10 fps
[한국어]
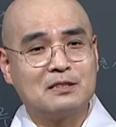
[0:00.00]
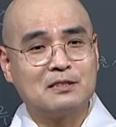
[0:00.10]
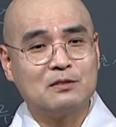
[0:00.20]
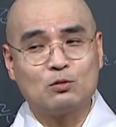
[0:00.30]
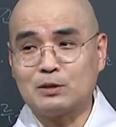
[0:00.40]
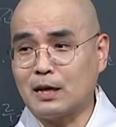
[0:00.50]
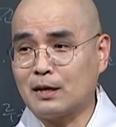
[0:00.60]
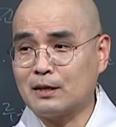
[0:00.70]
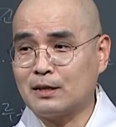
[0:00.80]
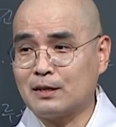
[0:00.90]
쓰는
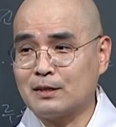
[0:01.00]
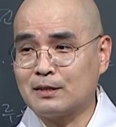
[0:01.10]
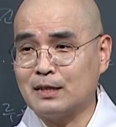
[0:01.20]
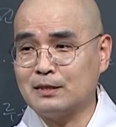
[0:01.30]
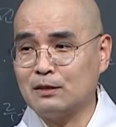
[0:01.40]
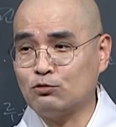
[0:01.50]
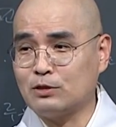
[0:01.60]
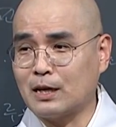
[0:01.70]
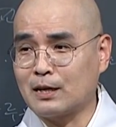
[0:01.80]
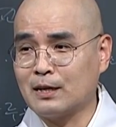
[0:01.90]
조작 대신에
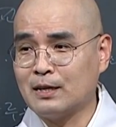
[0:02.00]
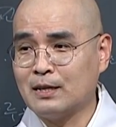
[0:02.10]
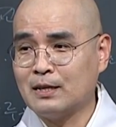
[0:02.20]
주작.